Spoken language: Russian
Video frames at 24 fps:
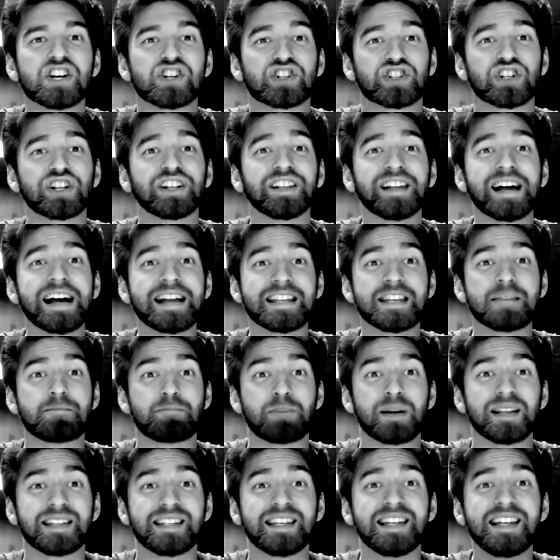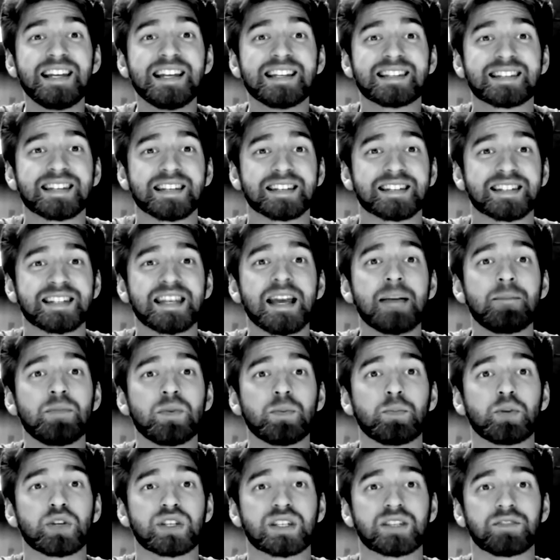желание поделиться с
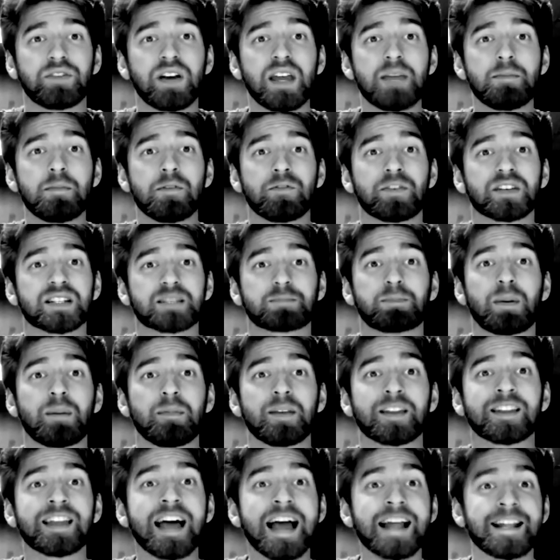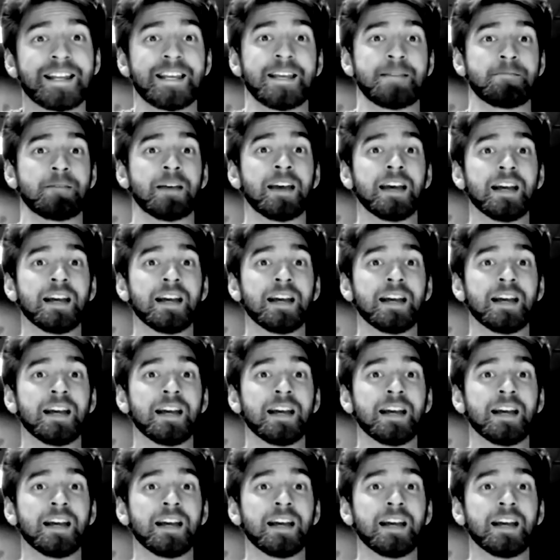кем-нибудь своими воспоминаниями.